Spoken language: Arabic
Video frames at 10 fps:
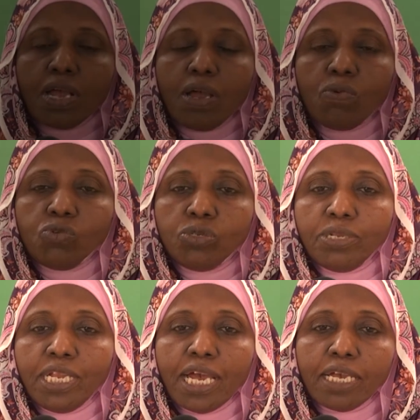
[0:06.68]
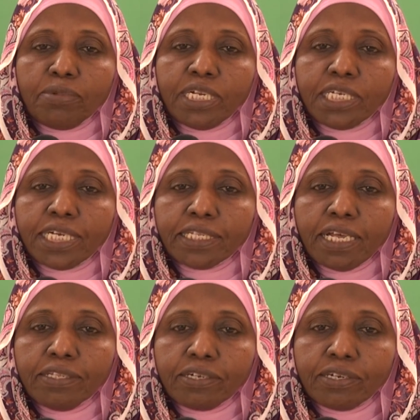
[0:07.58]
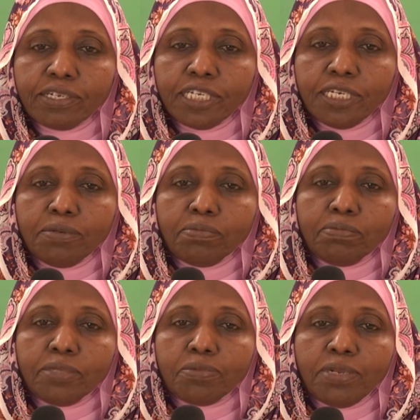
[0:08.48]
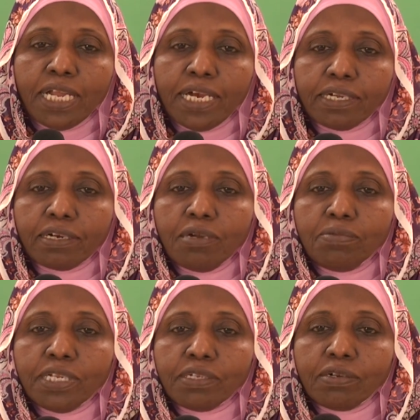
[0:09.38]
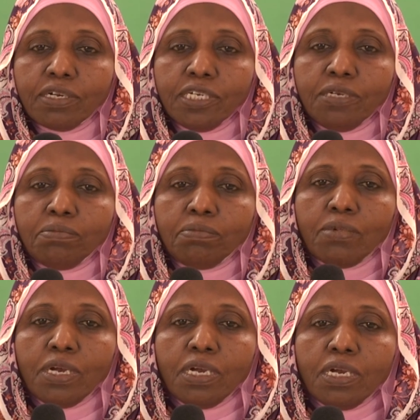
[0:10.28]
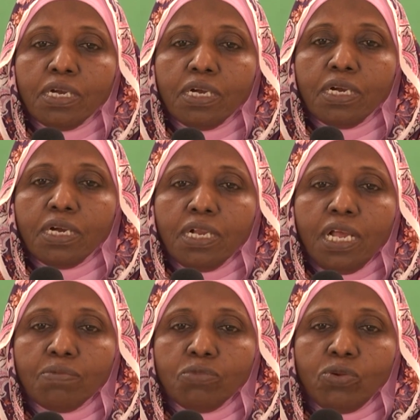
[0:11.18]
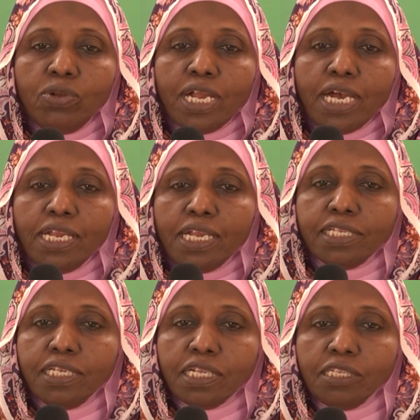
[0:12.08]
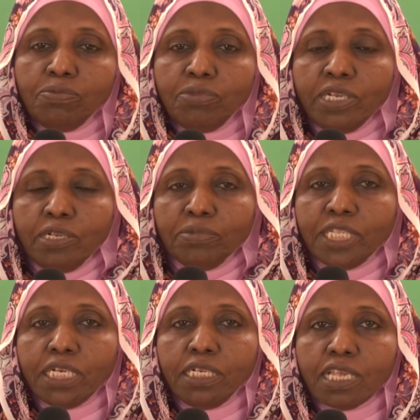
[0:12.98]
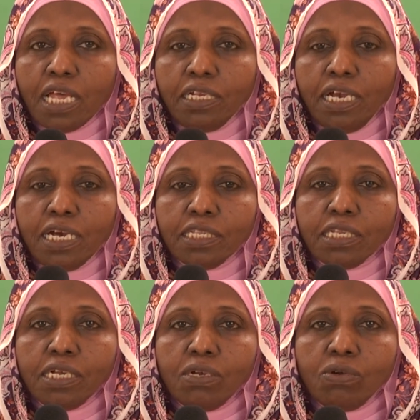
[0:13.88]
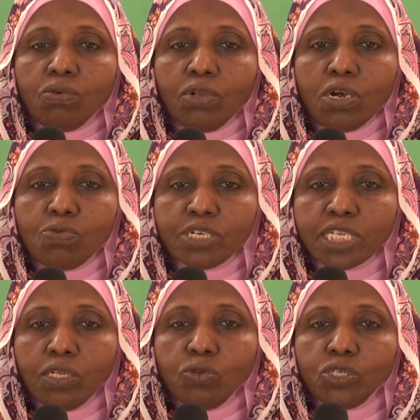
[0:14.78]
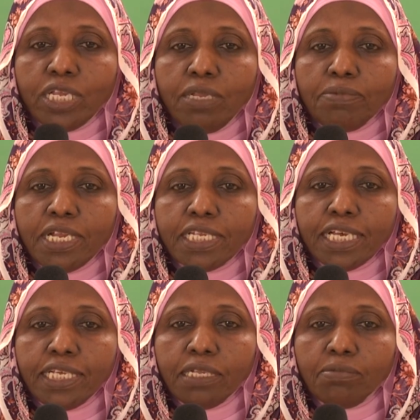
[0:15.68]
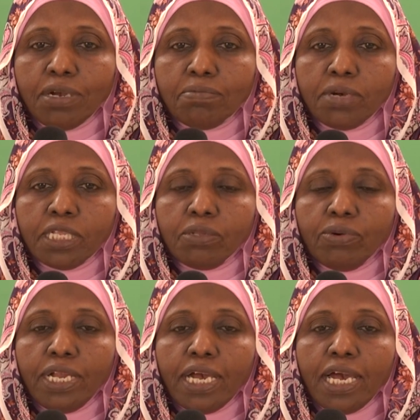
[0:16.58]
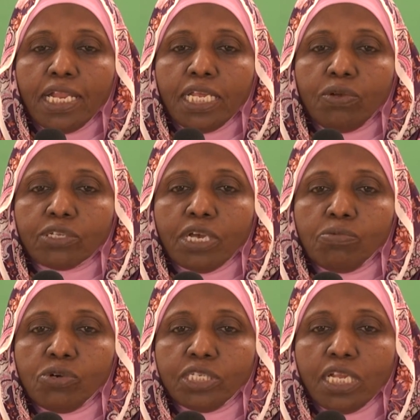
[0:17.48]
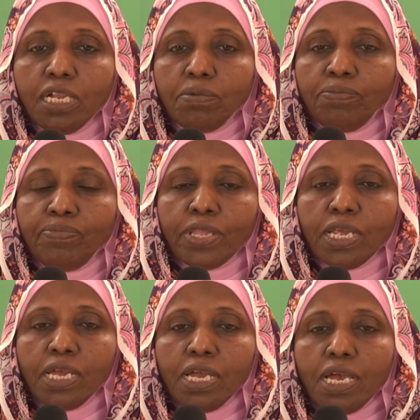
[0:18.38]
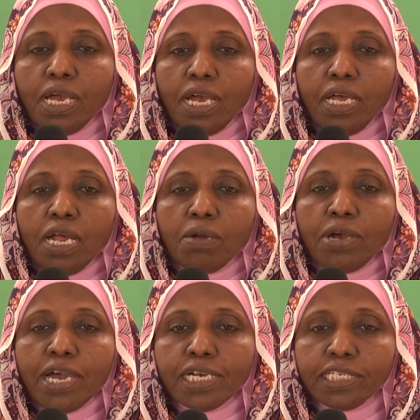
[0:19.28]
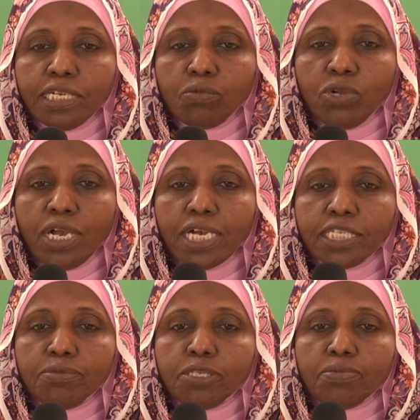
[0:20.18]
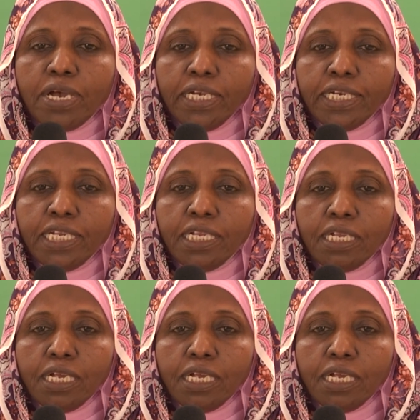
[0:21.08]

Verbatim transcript: أعوذ بالله من الشيطان الرجيم بسم الله الرحمن الرحيم الحمد لله الذي تتم بنعمته الصالحات واللهم صل وسلم على سيدنا محمد وعلى آله وصحبه وسلم أنا محاسن أبو القاسم إسماعيل